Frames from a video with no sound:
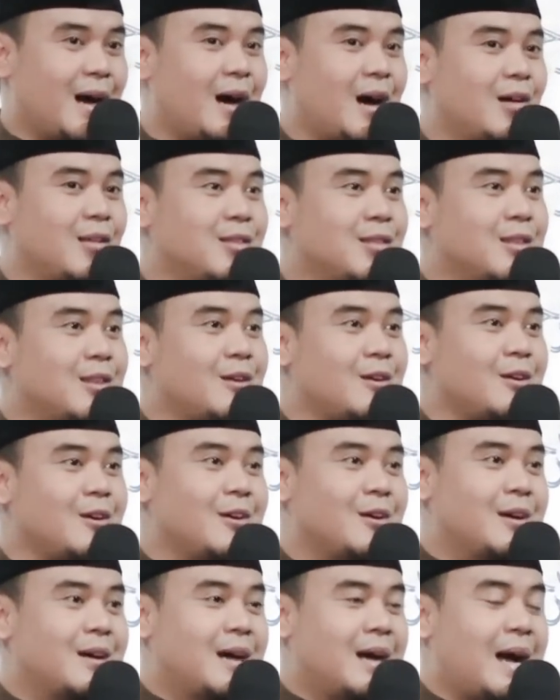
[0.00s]

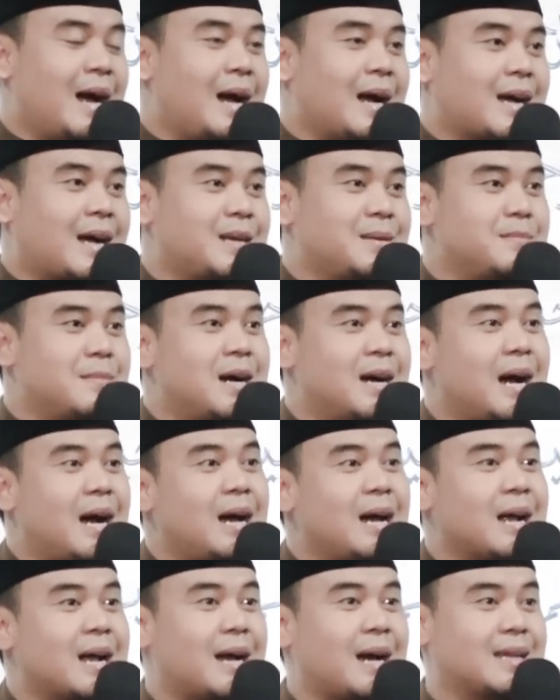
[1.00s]
Allah akan
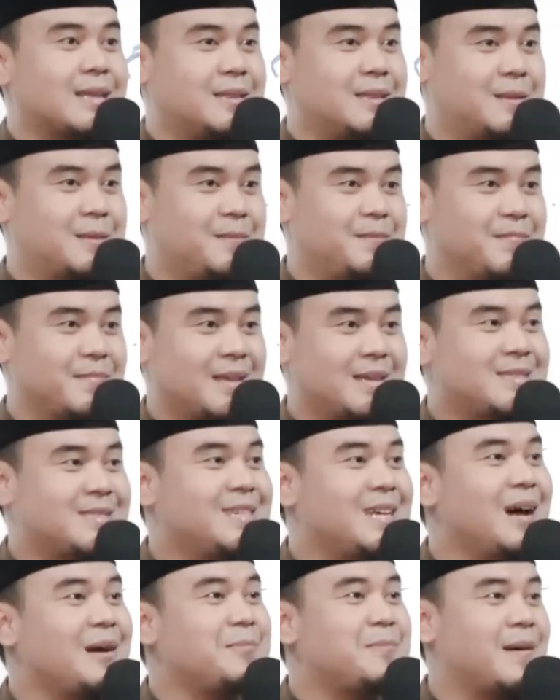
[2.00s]
mengangkat
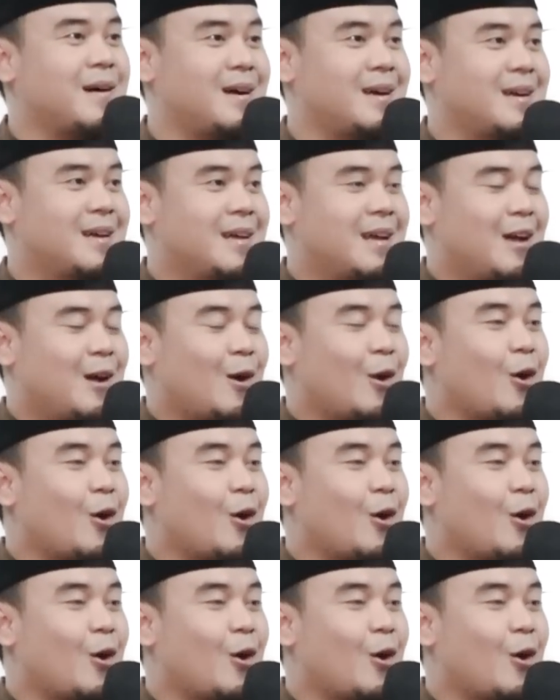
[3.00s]
siapa?